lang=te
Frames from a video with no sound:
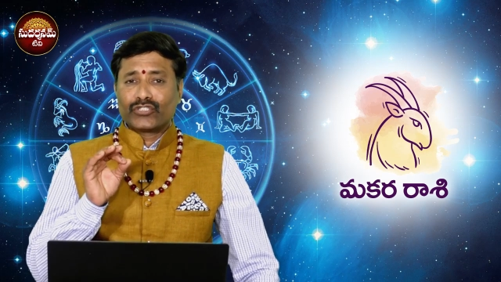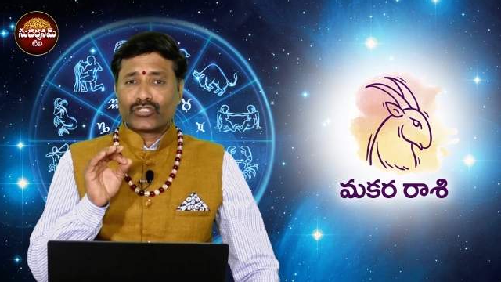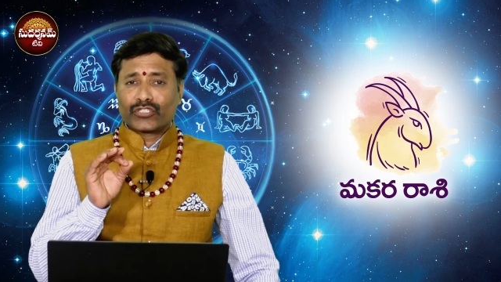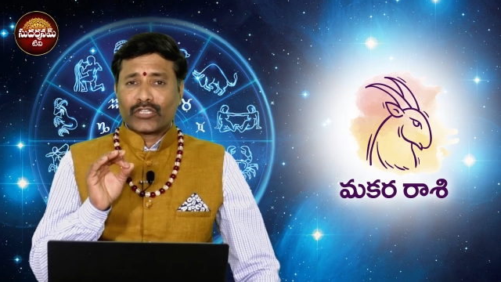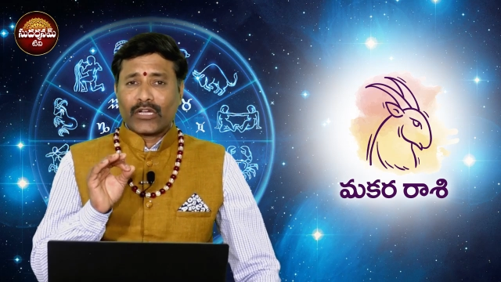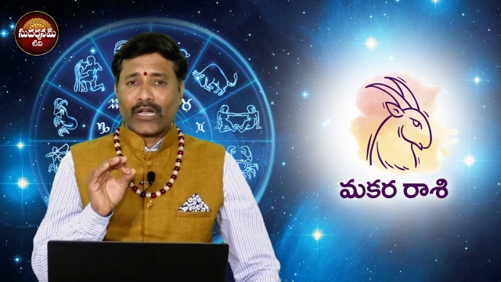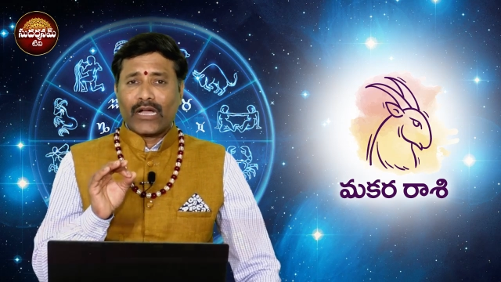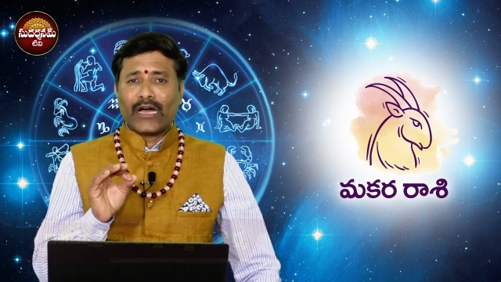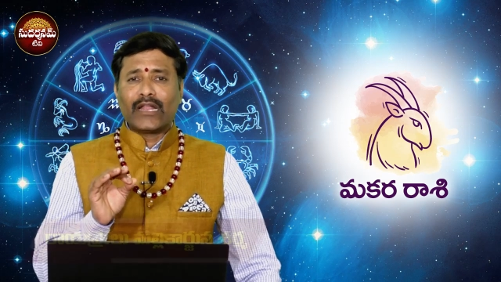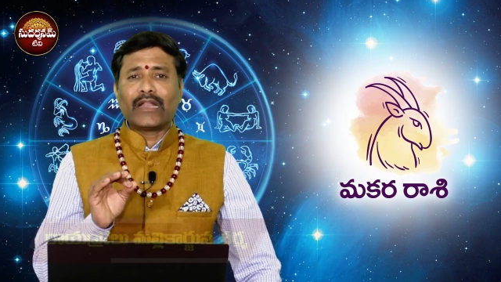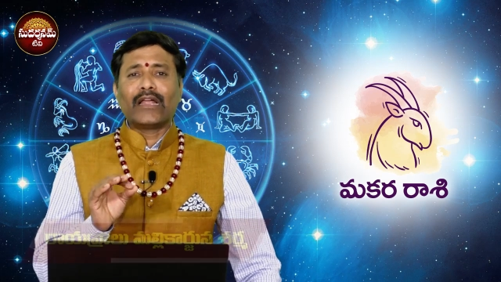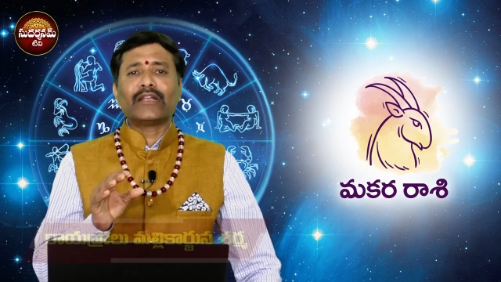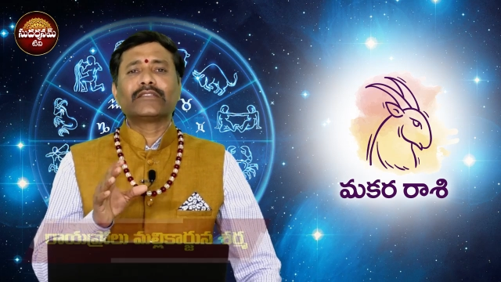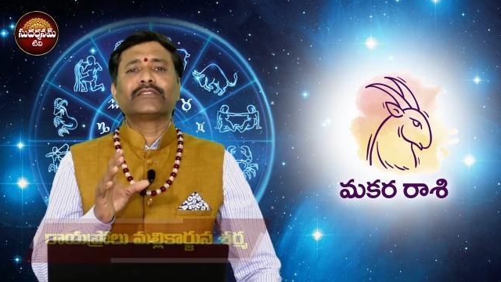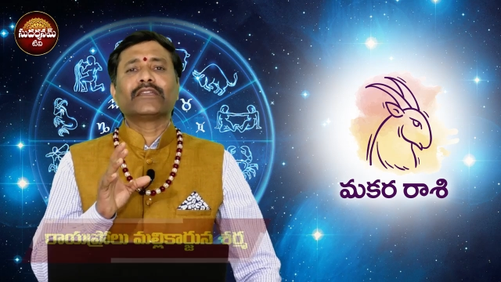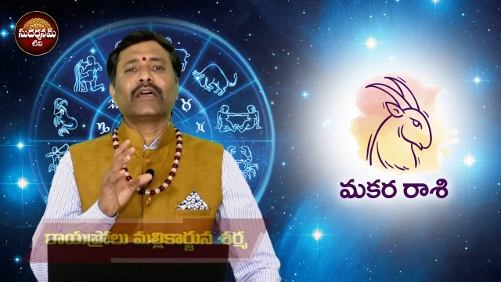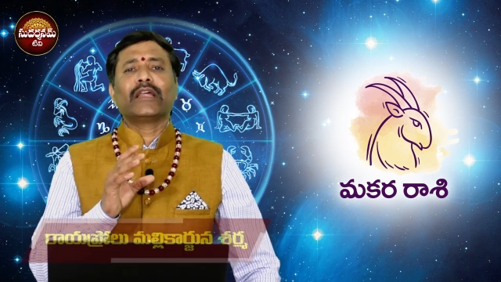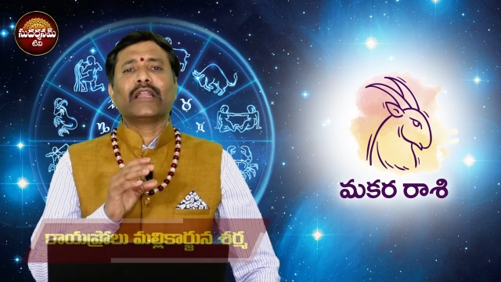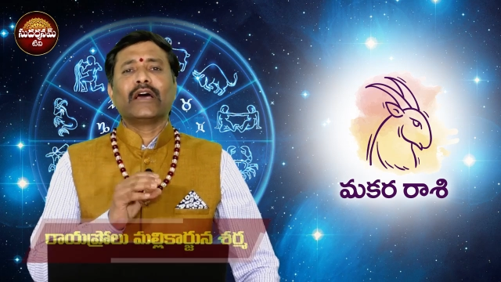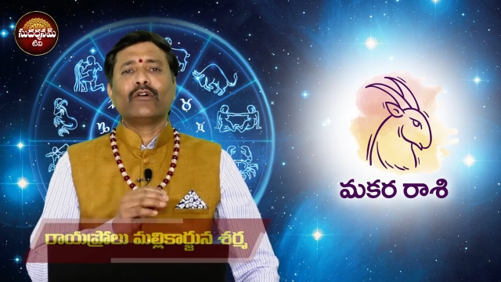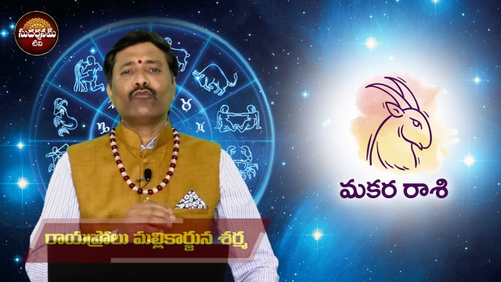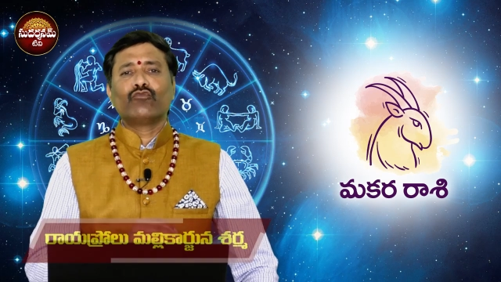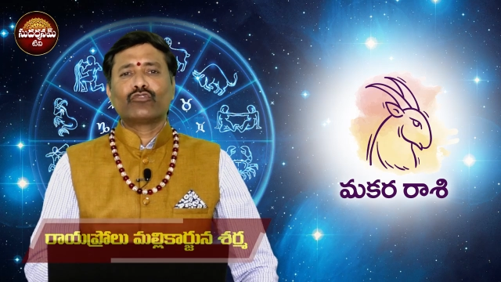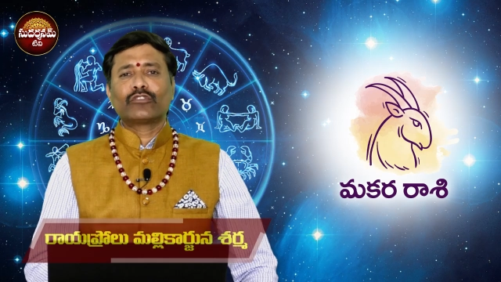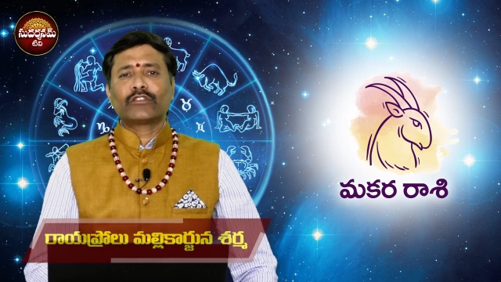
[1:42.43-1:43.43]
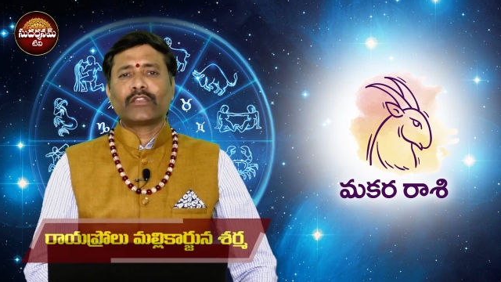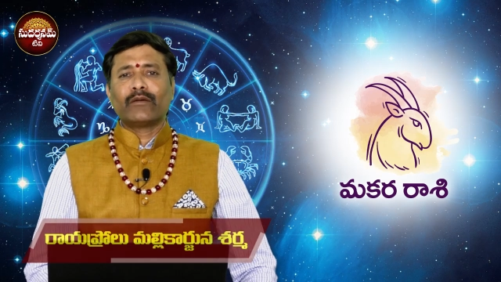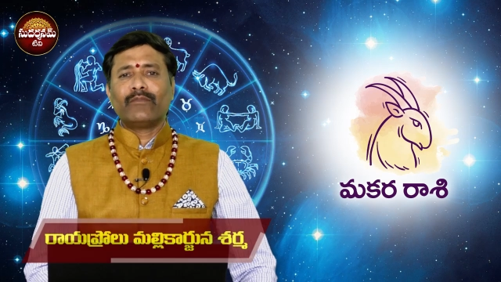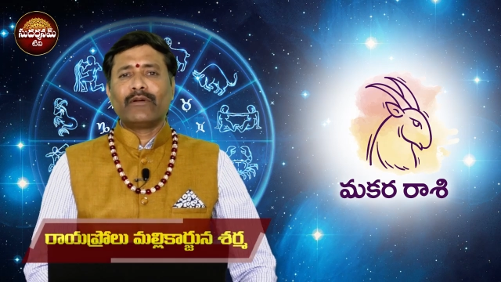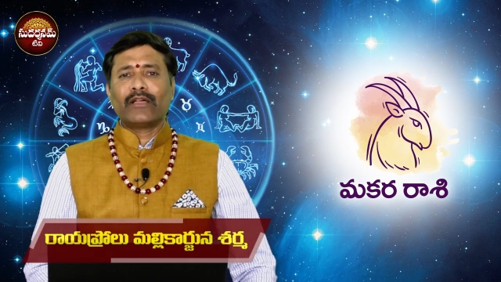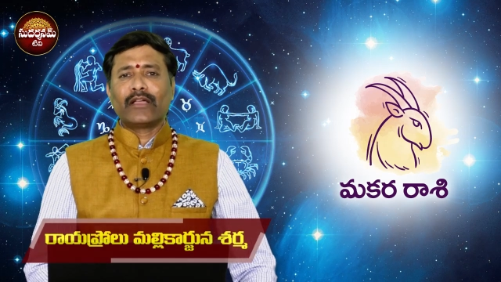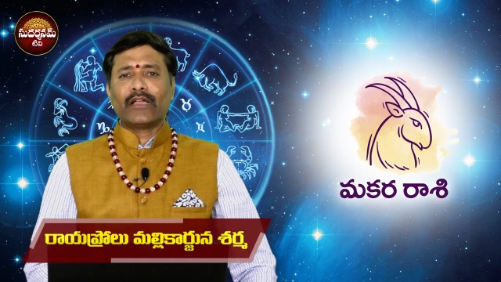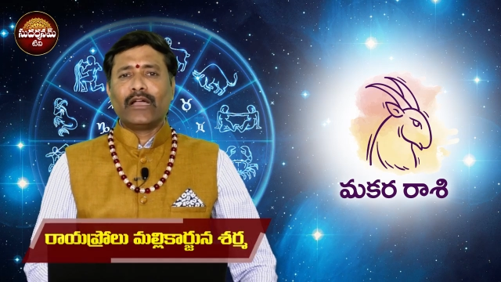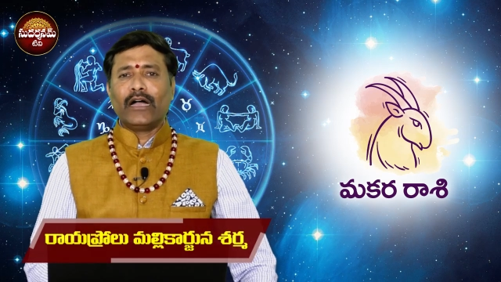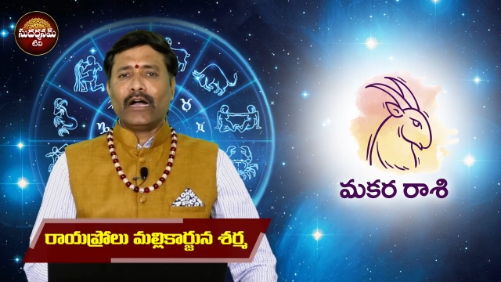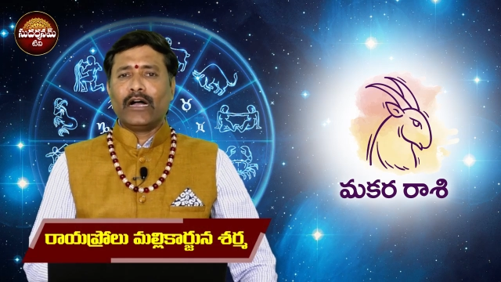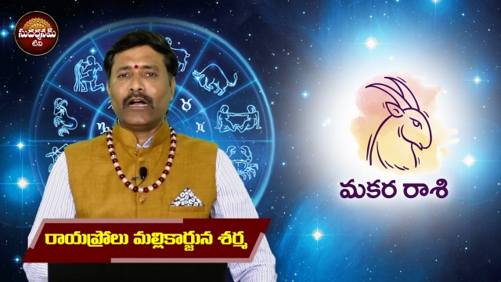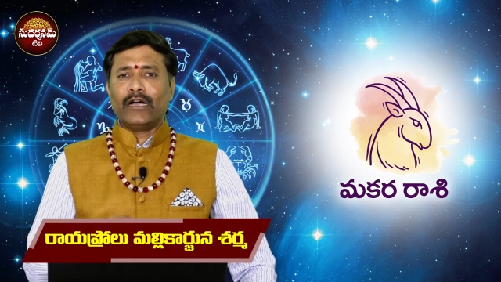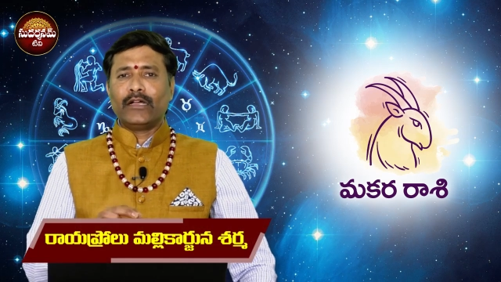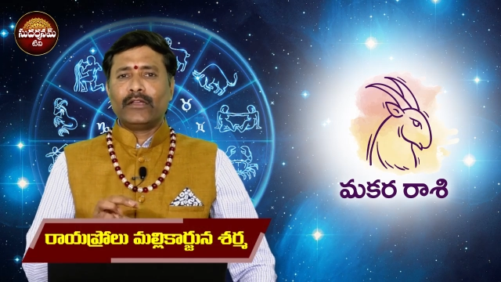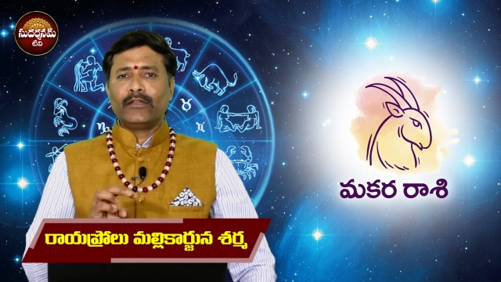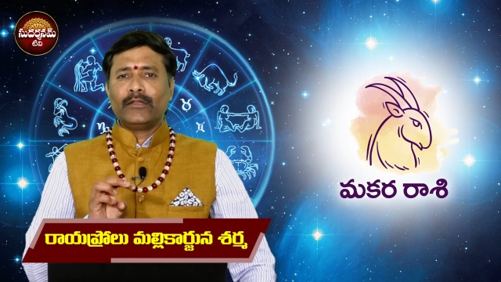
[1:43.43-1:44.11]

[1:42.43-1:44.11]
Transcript: చాలా చాలా ఉత్తమంగా